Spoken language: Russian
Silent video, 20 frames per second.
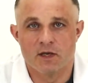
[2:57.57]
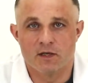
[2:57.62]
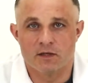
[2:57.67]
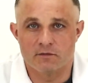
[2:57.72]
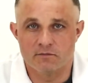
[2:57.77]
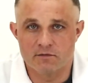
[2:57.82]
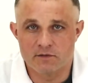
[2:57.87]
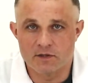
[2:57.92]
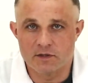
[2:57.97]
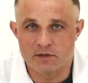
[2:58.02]

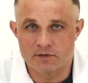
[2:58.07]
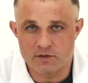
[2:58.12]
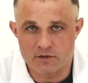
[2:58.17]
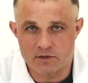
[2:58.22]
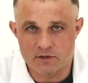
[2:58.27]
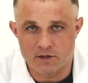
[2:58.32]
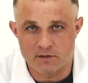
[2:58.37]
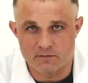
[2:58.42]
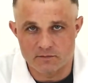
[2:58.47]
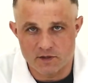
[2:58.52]
и вы должны
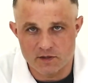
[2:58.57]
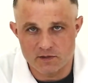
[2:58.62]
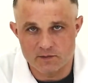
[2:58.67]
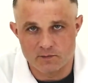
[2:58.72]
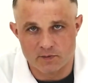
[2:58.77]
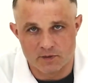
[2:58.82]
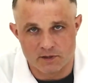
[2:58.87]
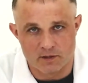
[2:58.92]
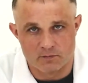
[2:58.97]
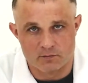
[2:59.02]
нам дать
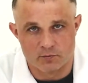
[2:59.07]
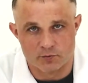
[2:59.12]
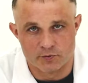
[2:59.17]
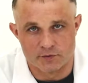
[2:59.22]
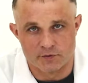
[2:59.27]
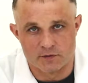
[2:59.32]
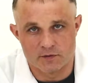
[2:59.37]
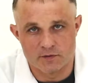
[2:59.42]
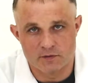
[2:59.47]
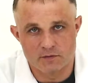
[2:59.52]

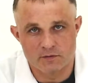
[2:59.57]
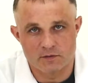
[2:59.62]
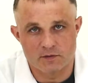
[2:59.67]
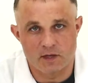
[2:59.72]
поработать